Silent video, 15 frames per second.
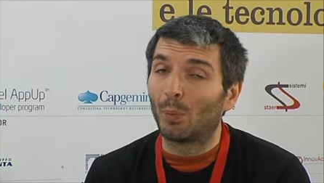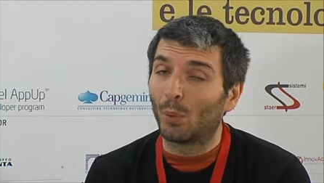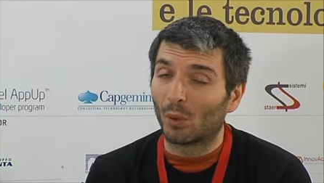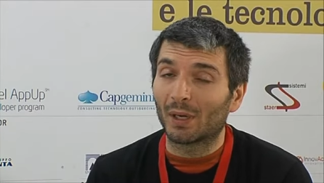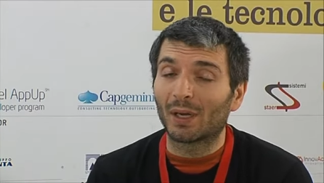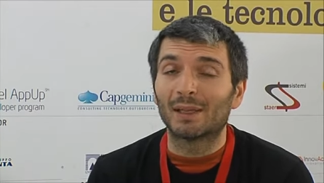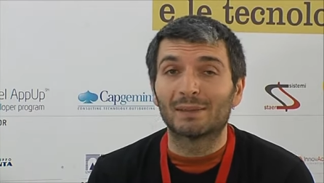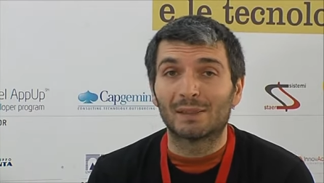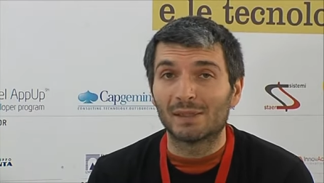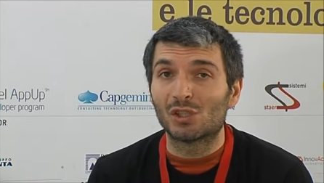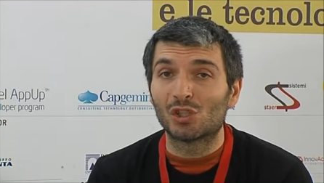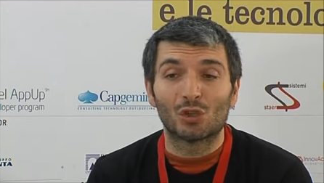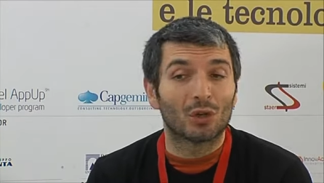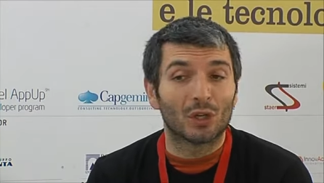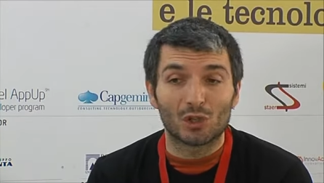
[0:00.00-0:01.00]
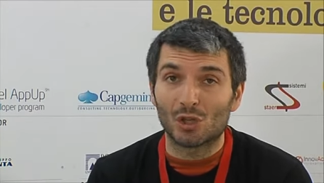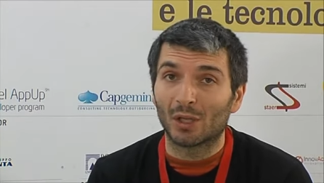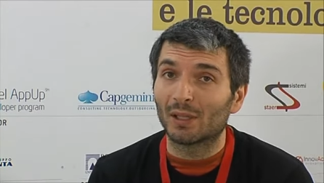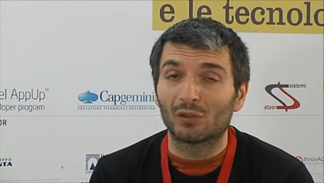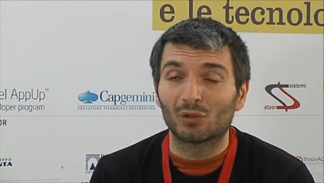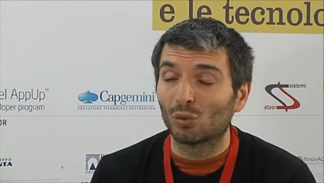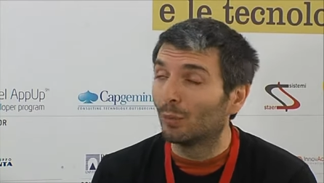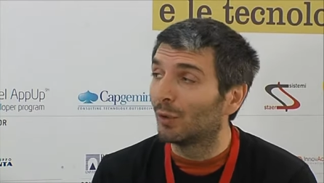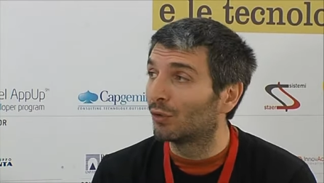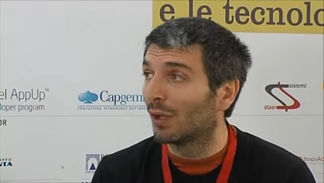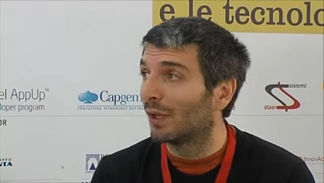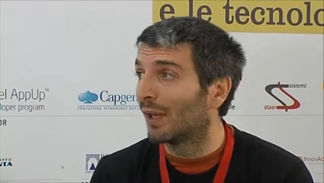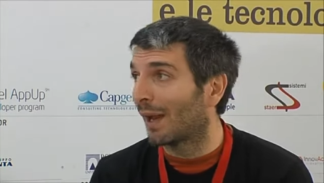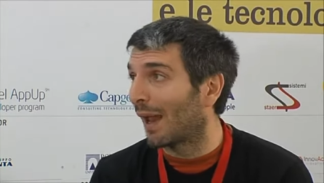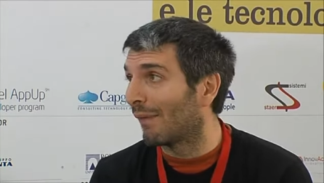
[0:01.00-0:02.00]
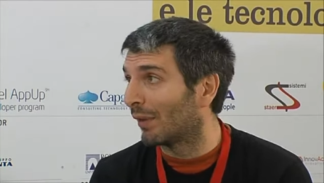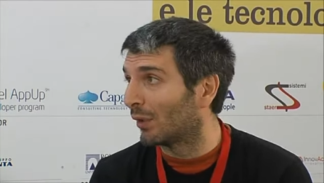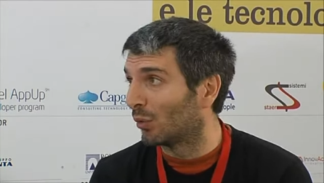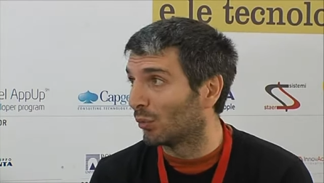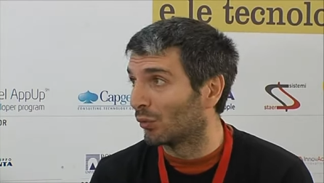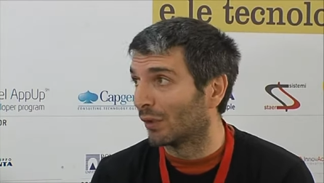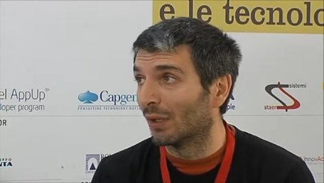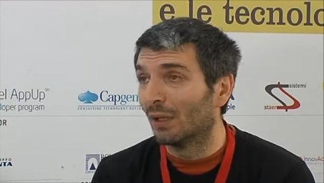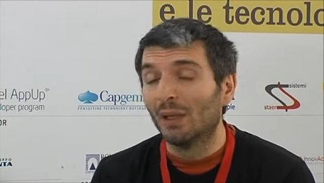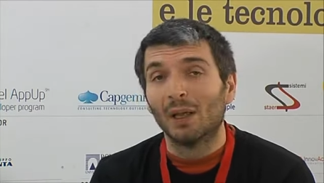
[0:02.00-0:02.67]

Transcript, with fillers: porre attenzione già da subito alle revenues,